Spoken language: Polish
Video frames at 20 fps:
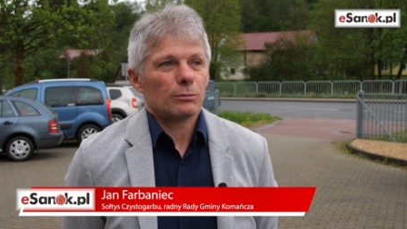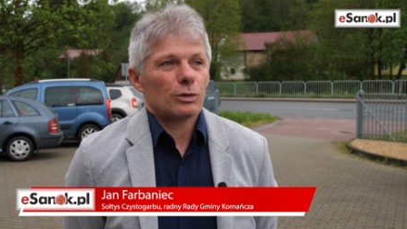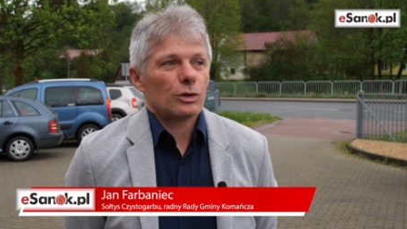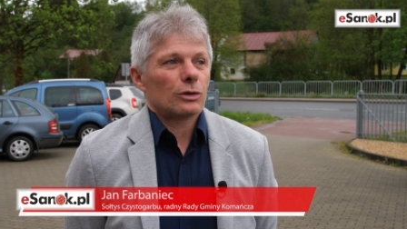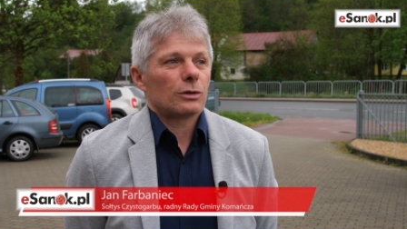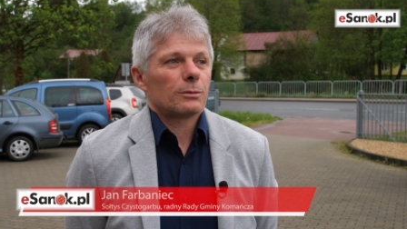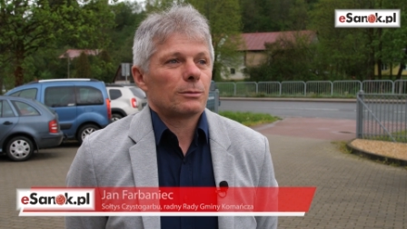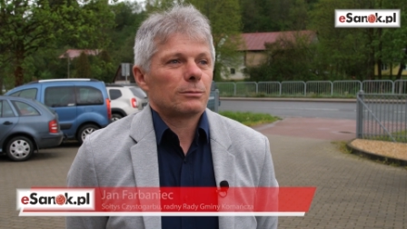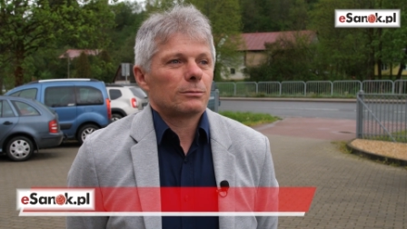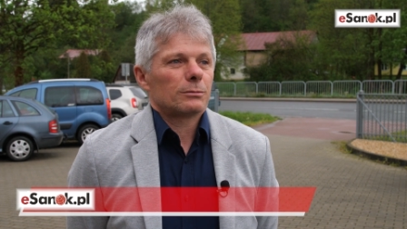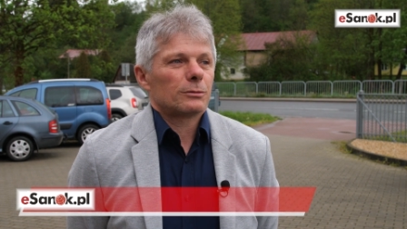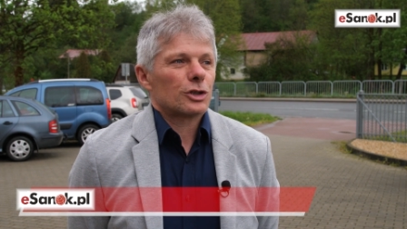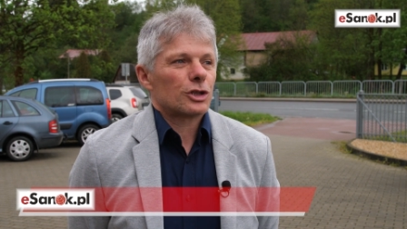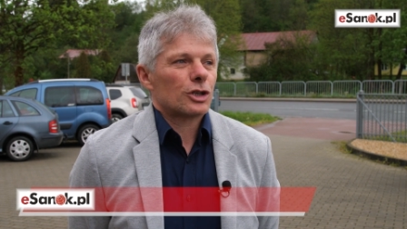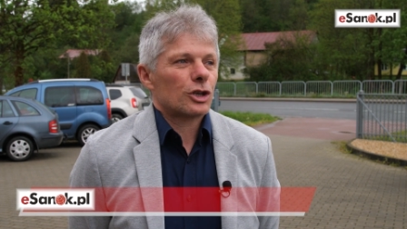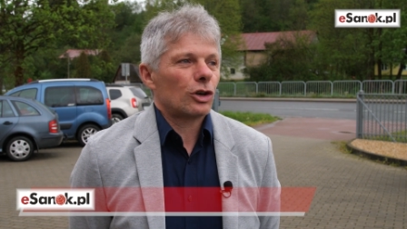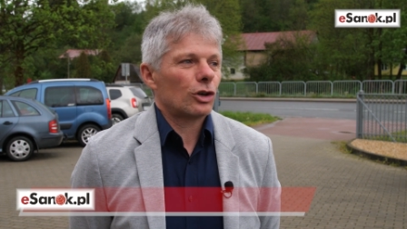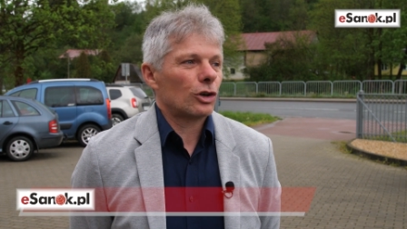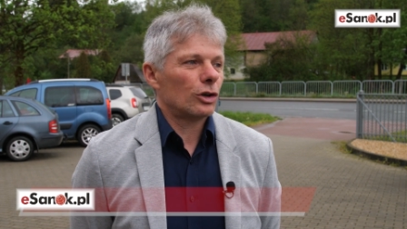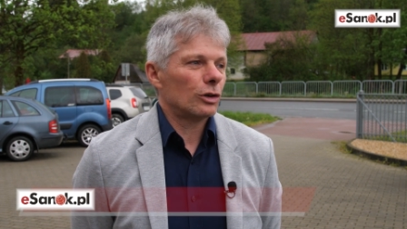bo
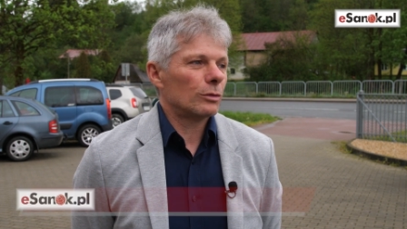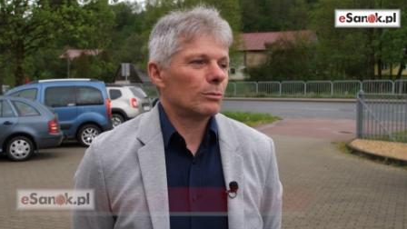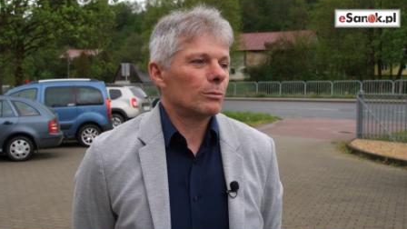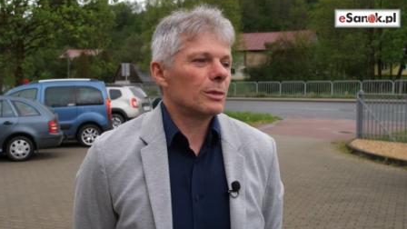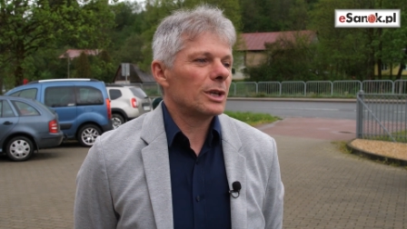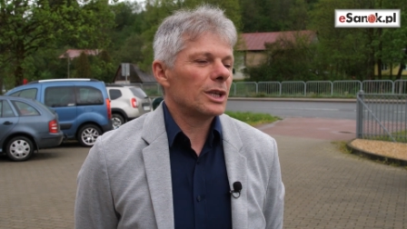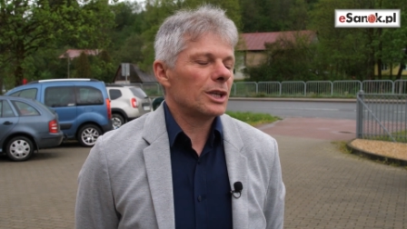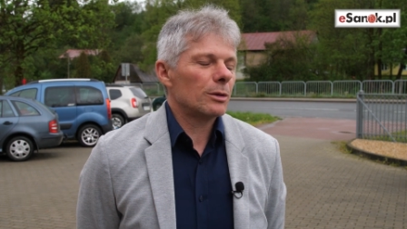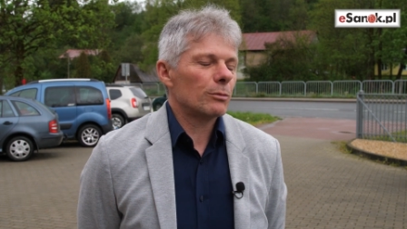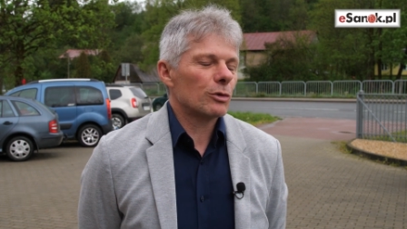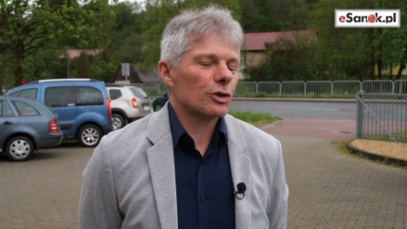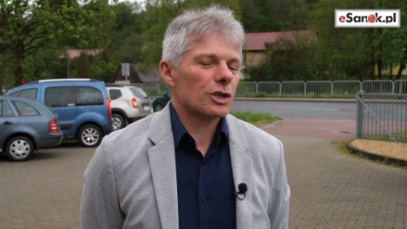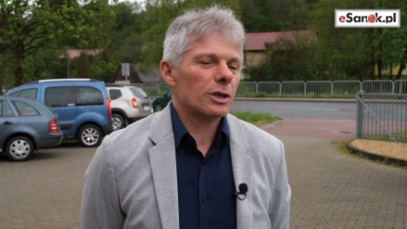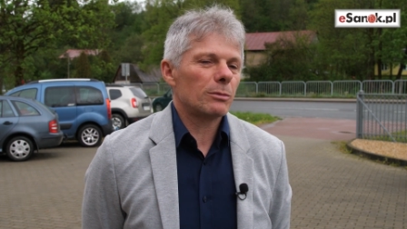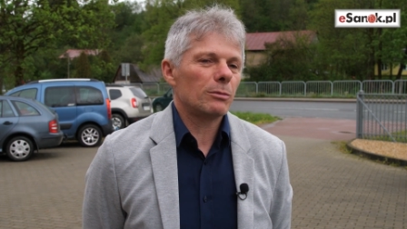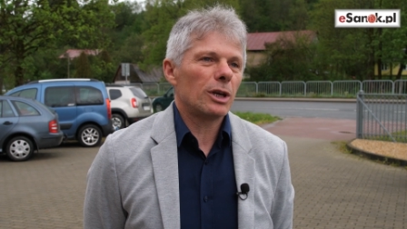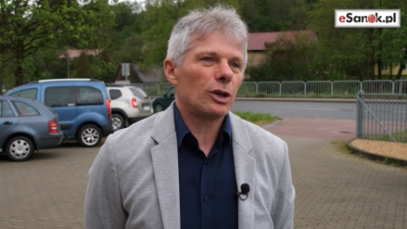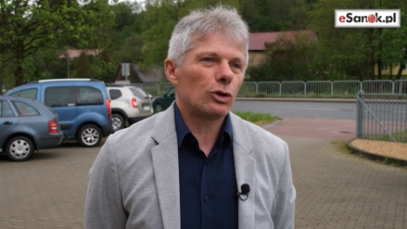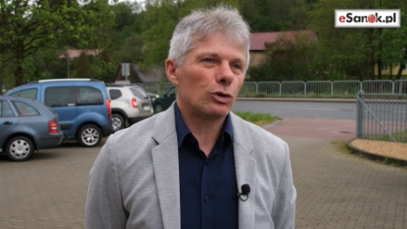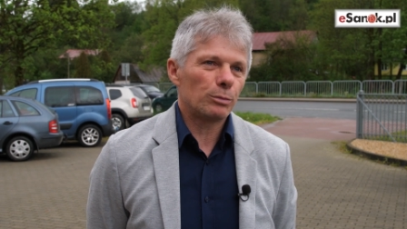skoro my nie
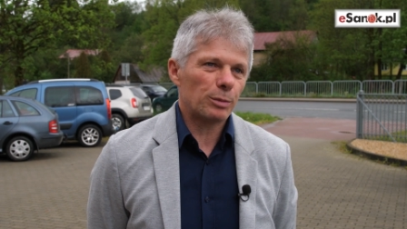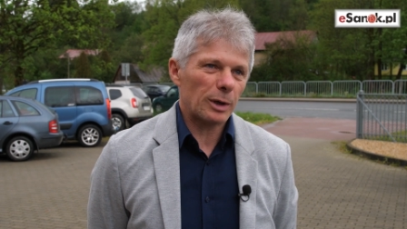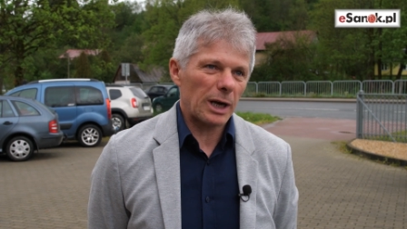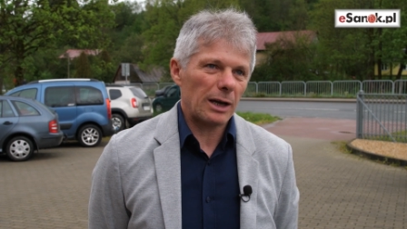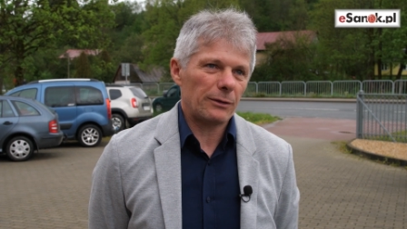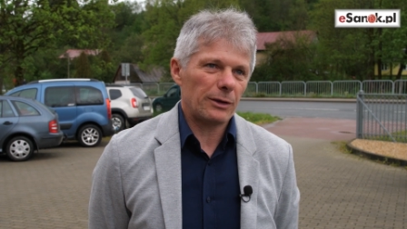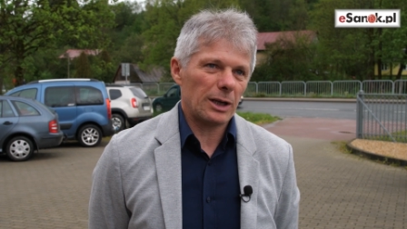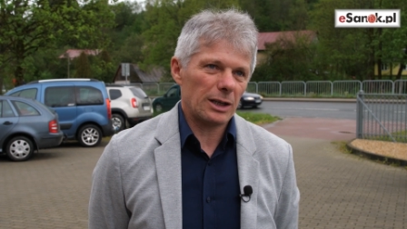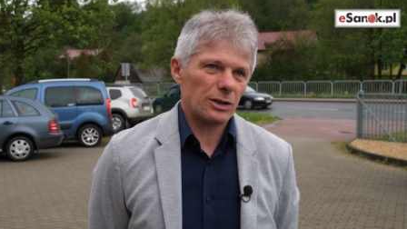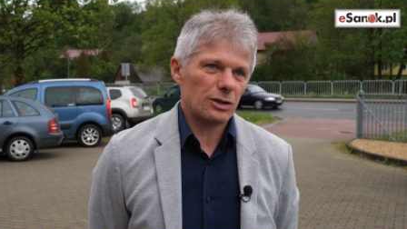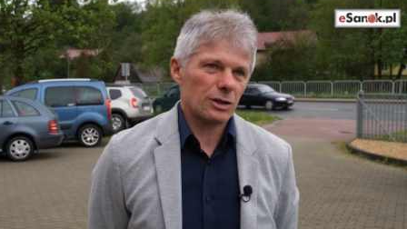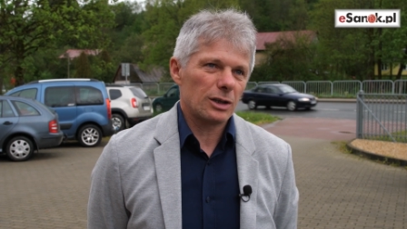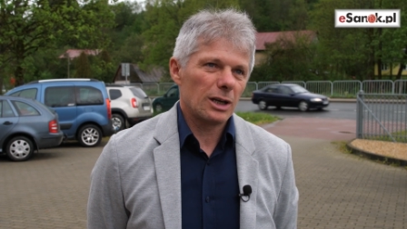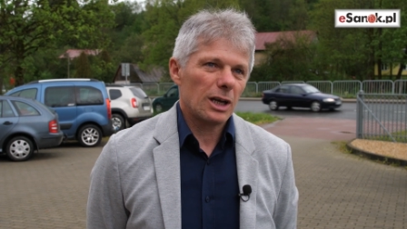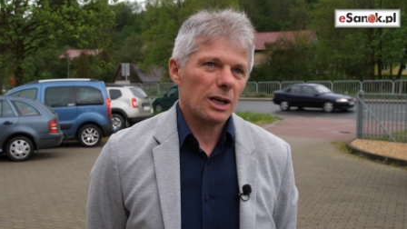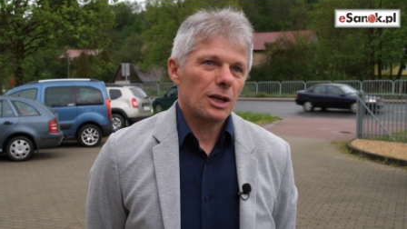możemy ich uprawiać,